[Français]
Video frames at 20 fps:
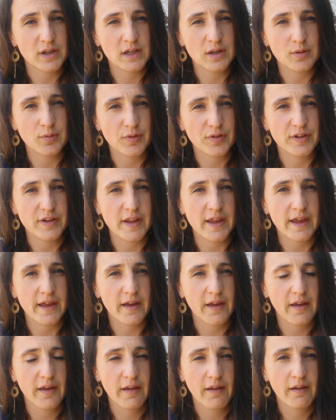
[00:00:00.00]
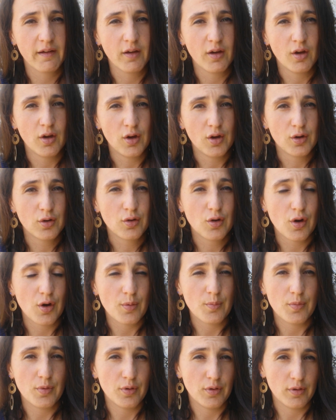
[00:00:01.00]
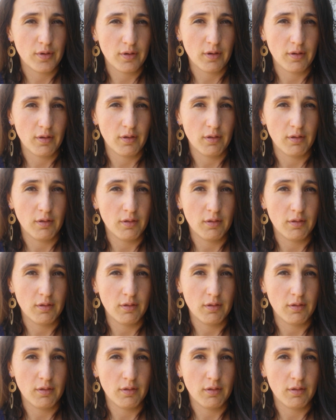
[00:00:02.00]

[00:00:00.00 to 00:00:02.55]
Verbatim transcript: qu'ils considèrent comme... Euh,